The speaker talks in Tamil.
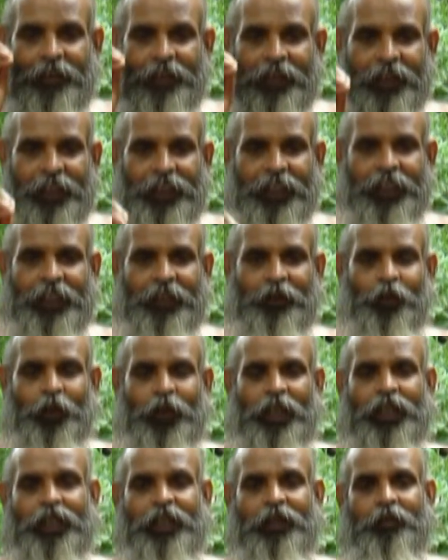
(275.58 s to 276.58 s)
எது
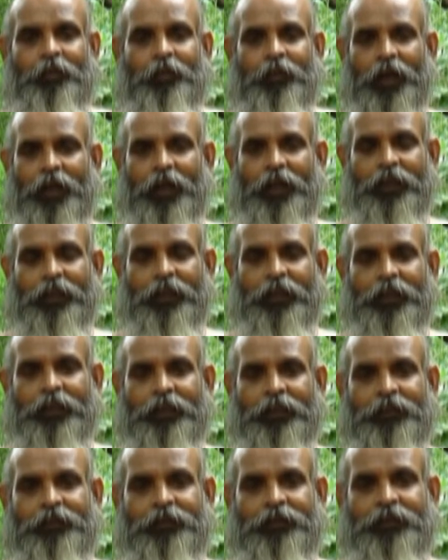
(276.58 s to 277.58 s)
உனக்கு மருந்து
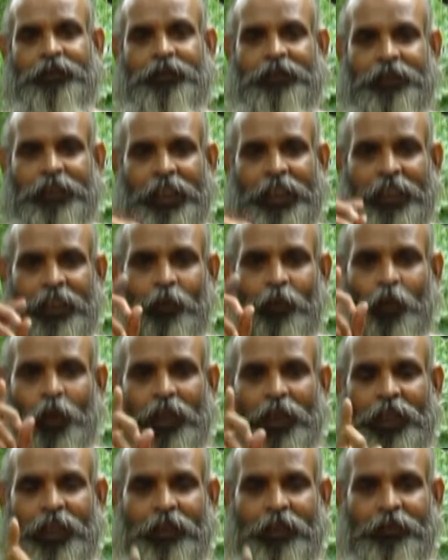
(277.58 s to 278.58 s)
எது
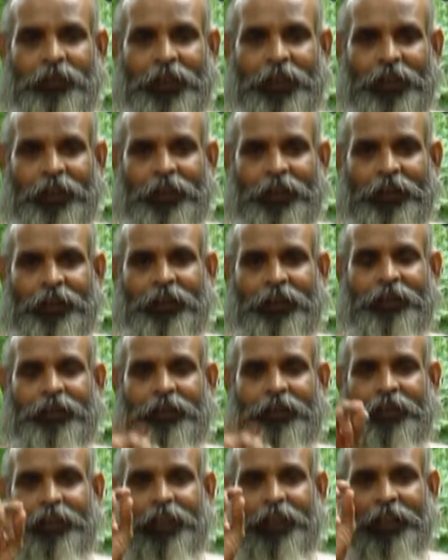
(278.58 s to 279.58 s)
உனக்கு விருந்து
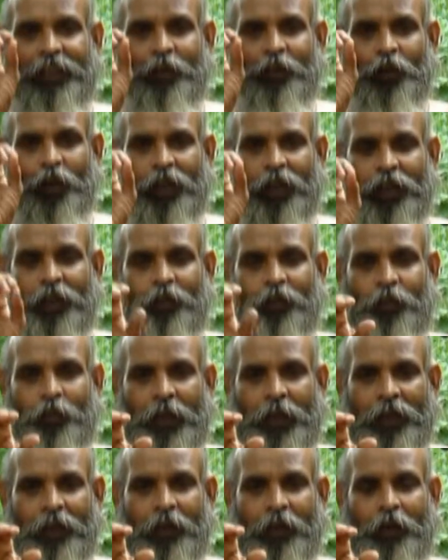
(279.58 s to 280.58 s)
எது உனக்கு
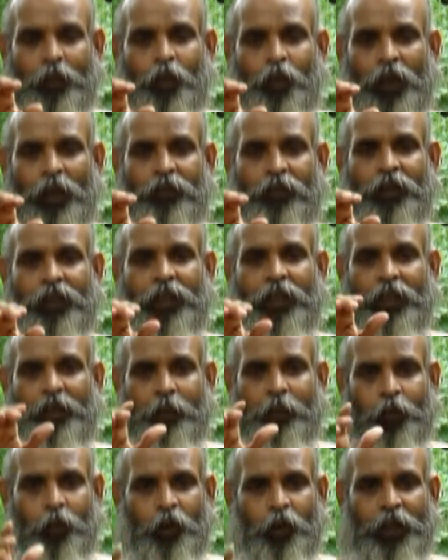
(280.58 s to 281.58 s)
மரு உணவுன்றது
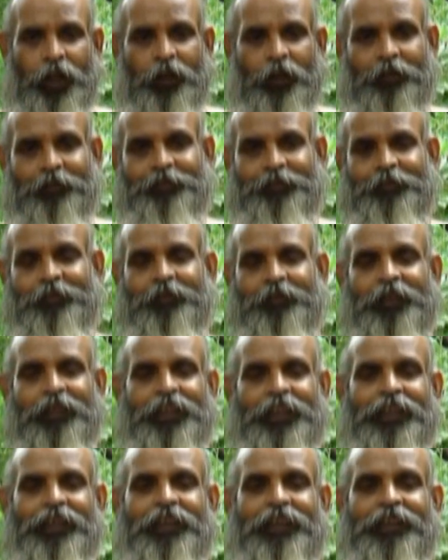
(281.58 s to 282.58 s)
புரியணும்
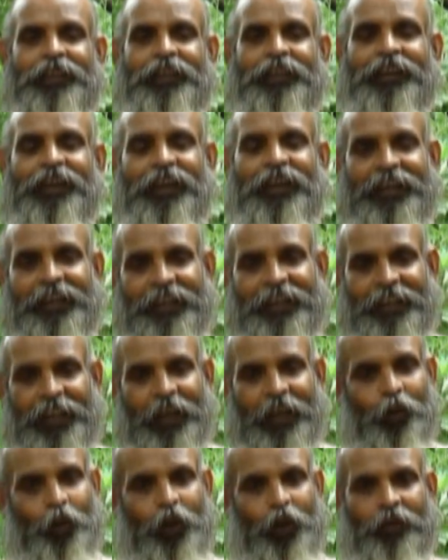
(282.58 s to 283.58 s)

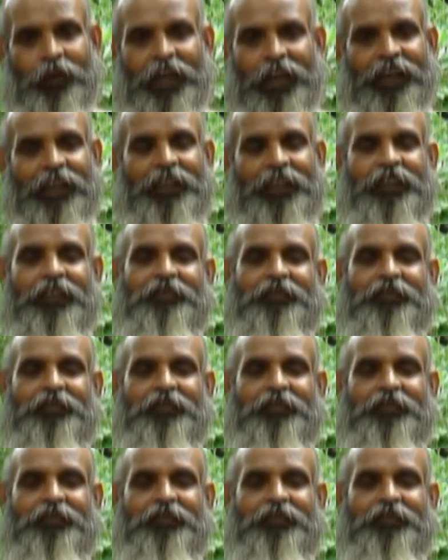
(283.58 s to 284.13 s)
கண்டதெல்லாம் உணவாகாது